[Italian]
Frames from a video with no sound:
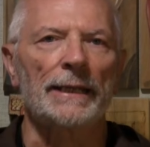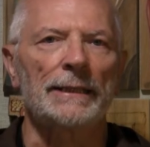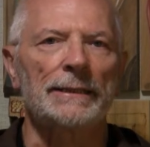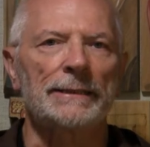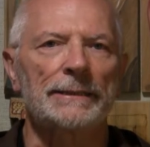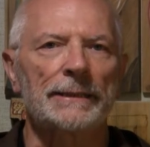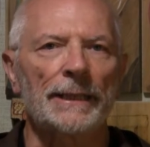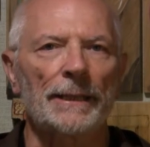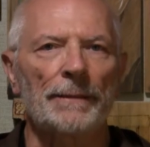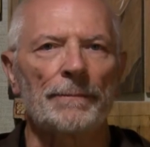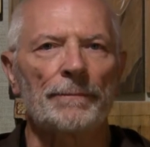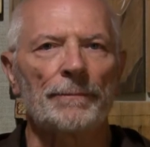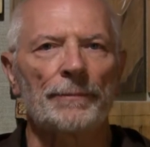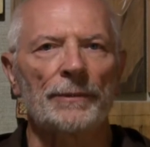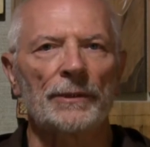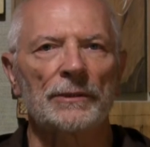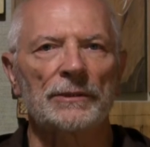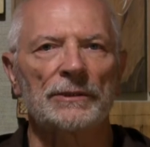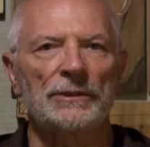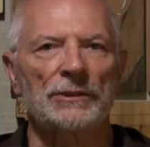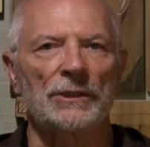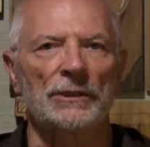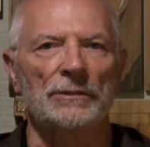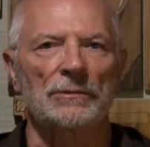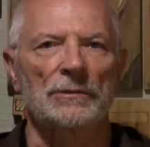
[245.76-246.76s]
il Tempio
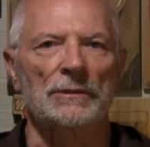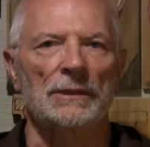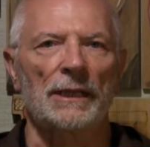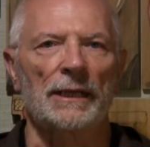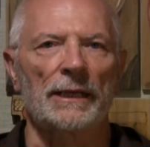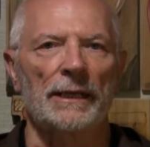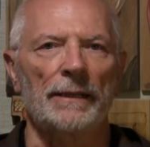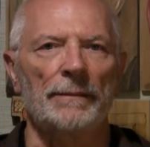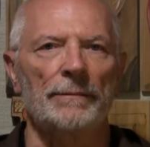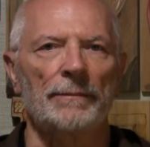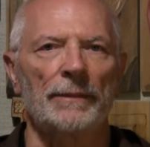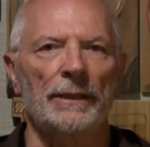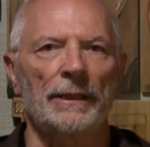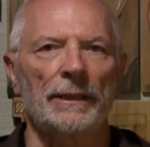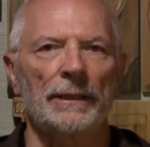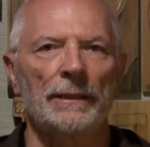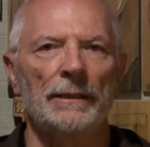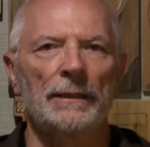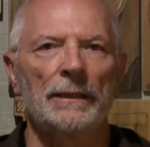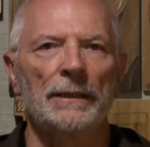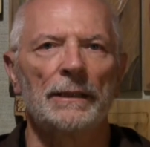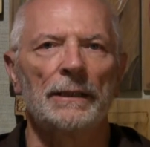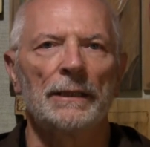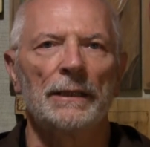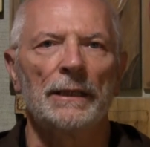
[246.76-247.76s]
di Gerusalemme,
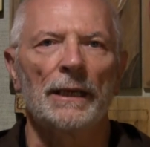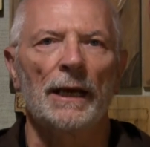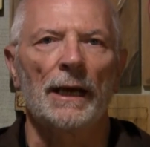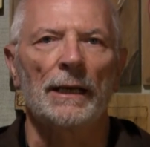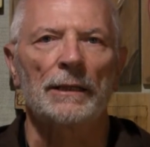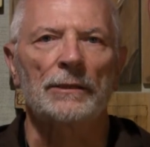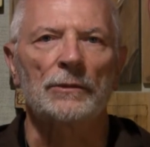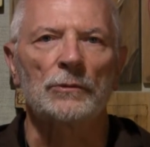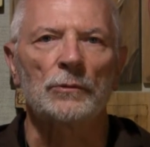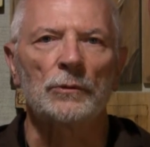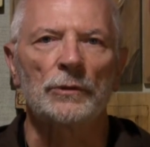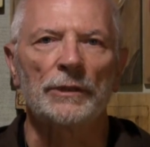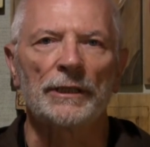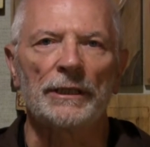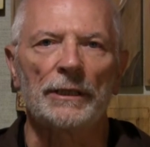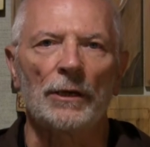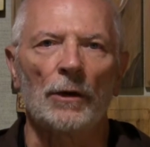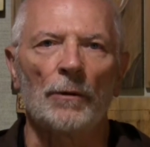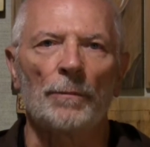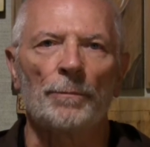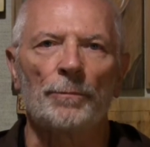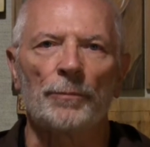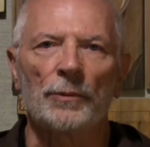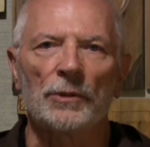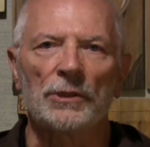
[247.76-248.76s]
alcuni
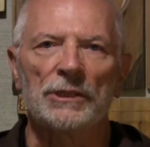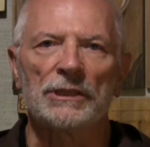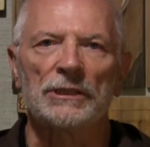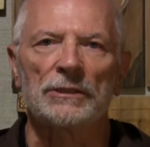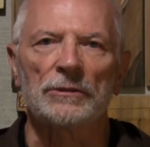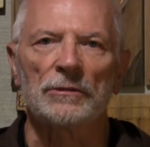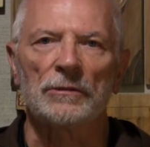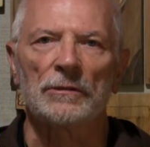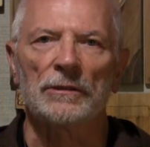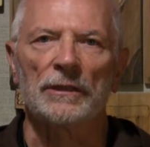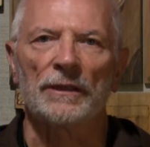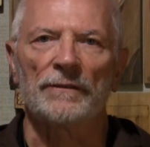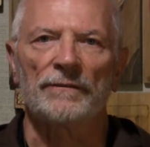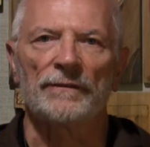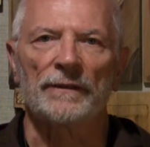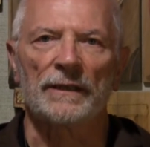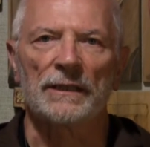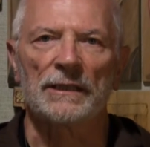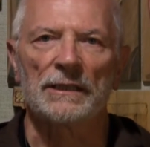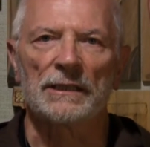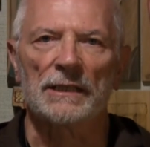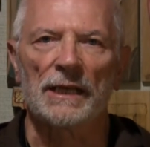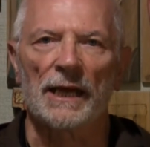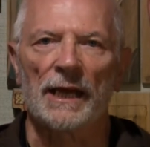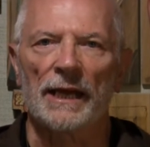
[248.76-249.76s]
oppositori,
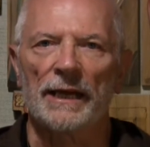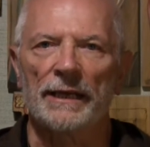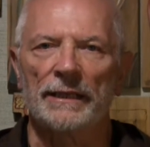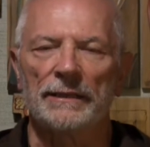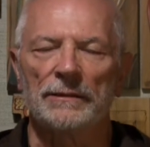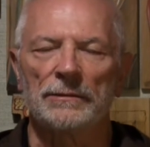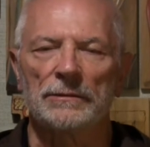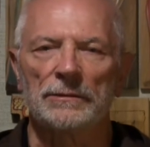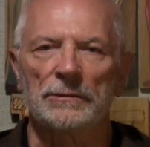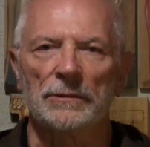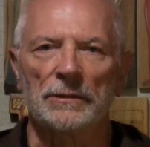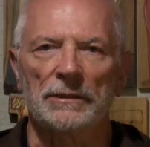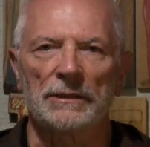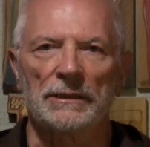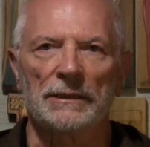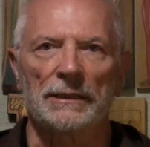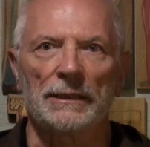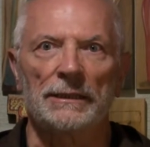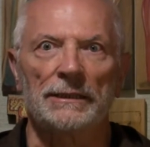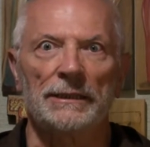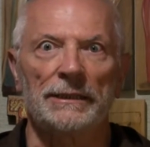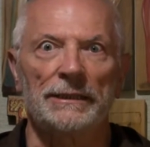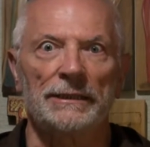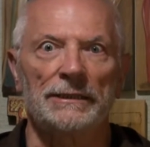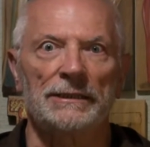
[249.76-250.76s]
farisei, dottori
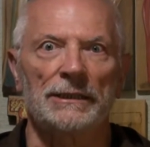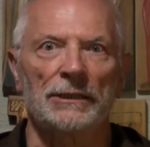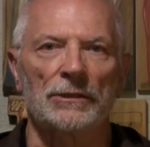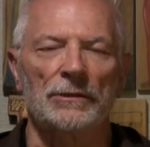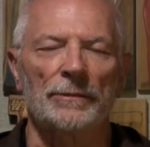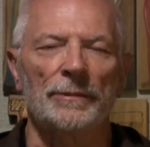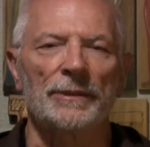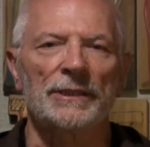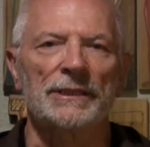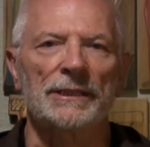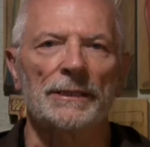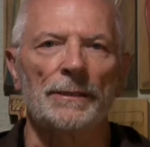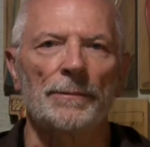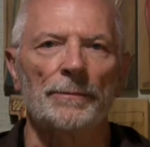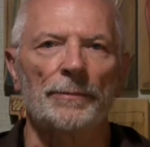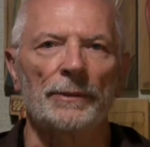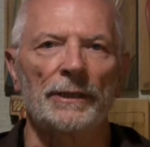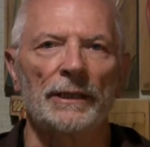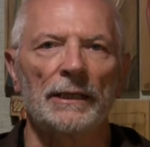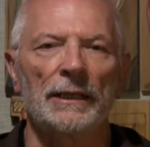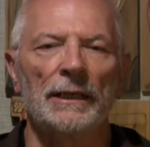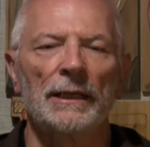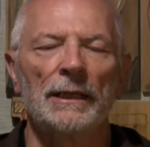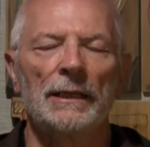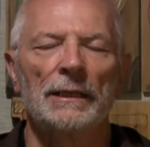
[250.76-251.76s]
della legge, come
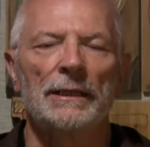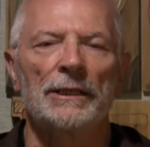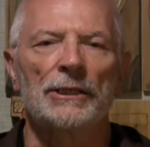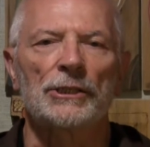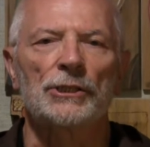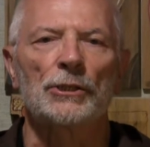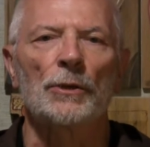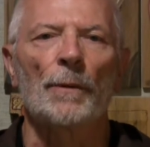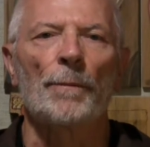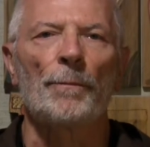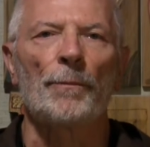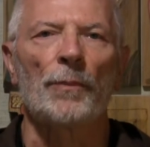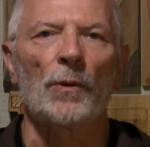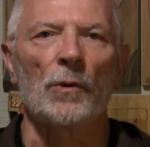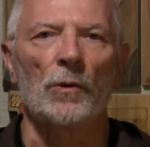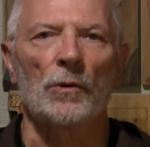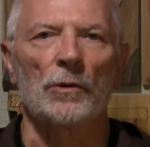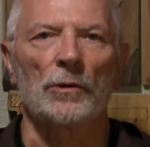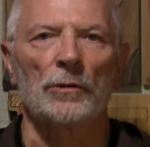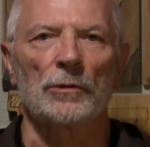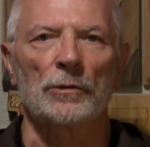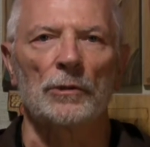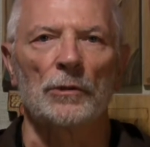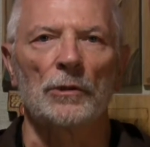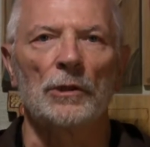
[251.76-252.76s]
sempre, gli si
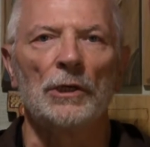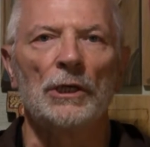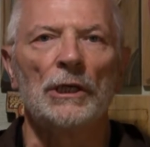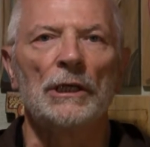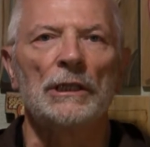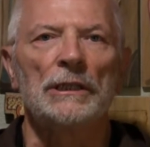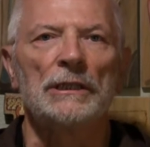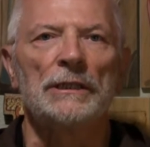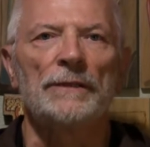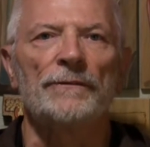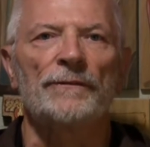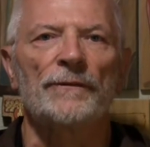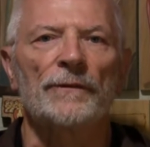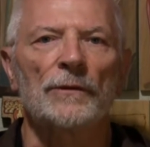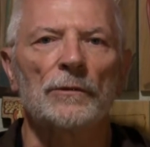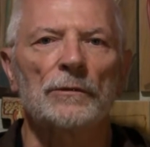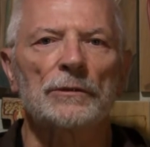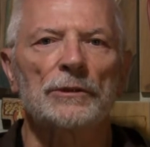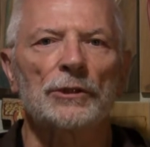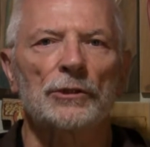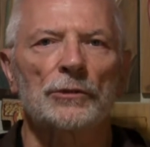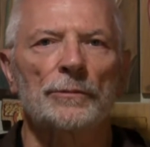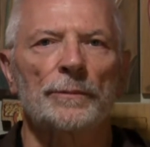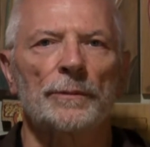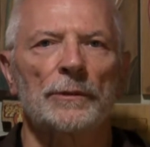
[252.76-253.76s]
oppongono, di
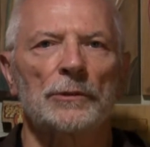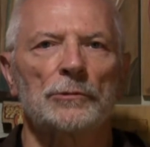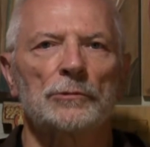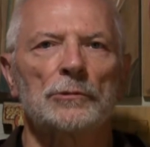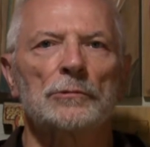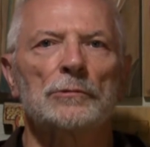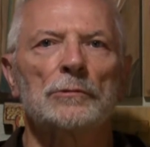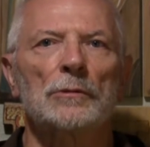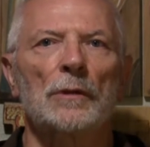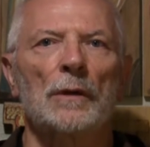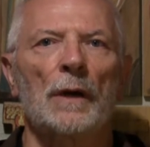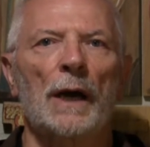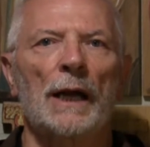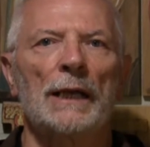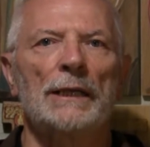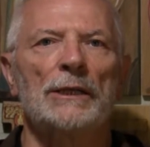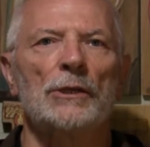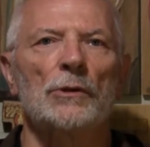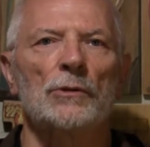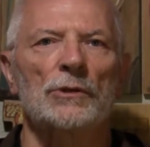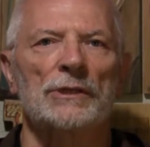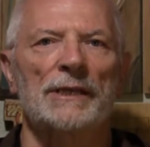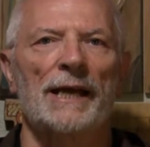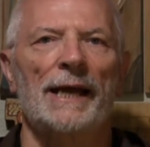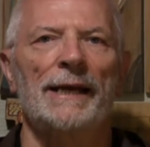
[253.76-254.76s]
fronte soprattutto agli
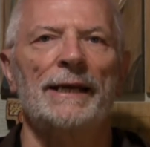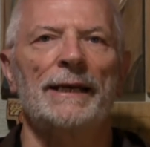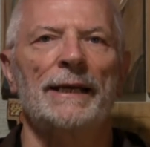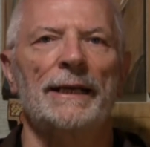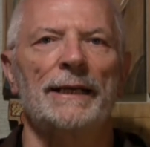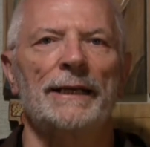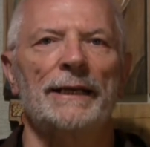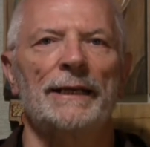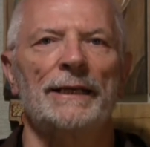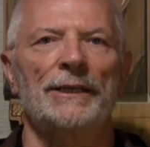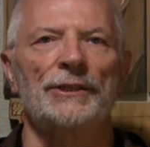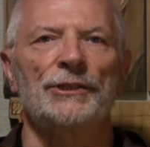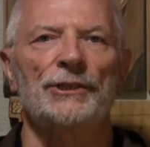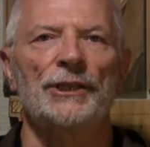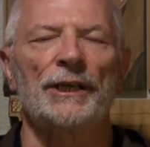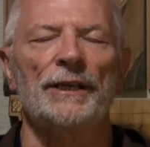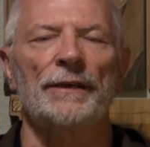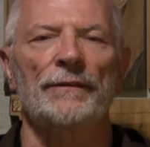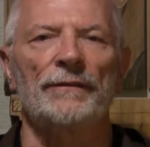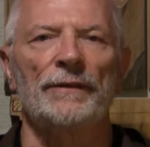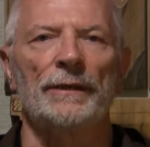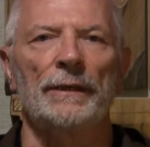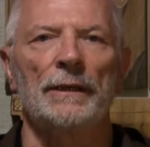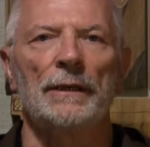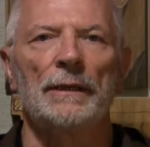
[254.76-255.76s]
osanna che
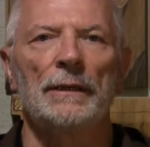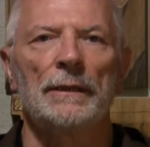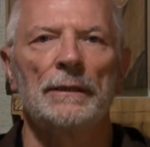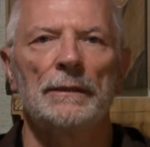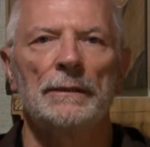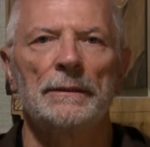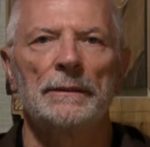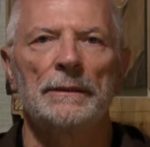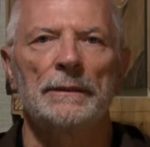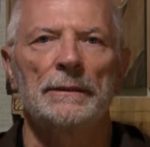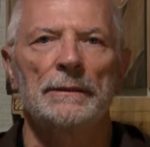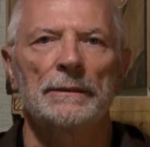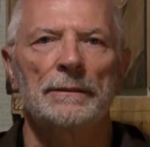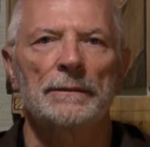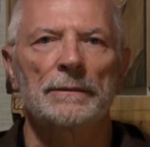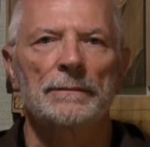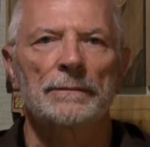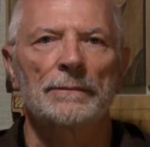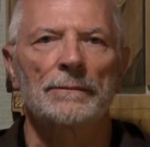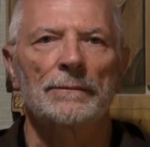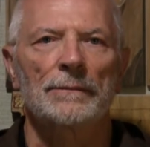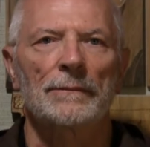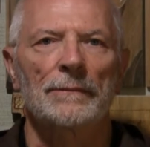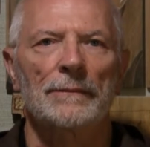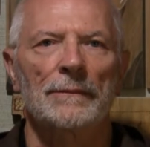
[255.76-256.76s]
riceve
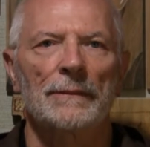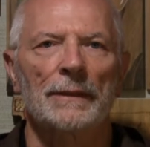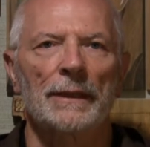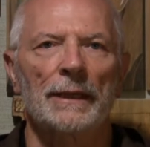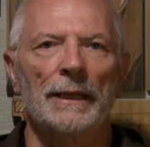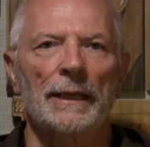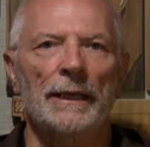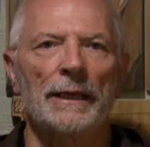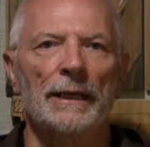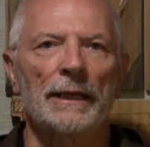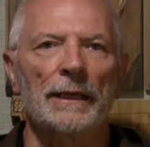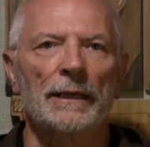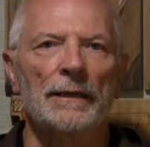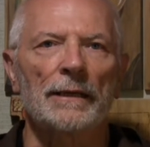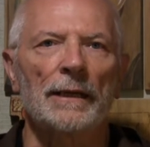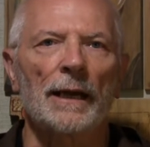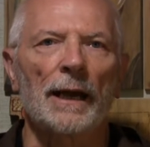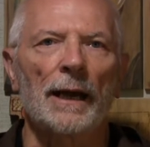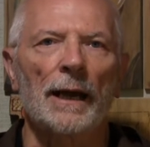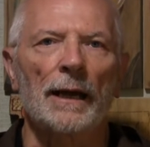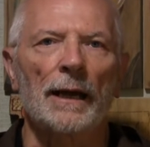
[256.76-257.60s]
e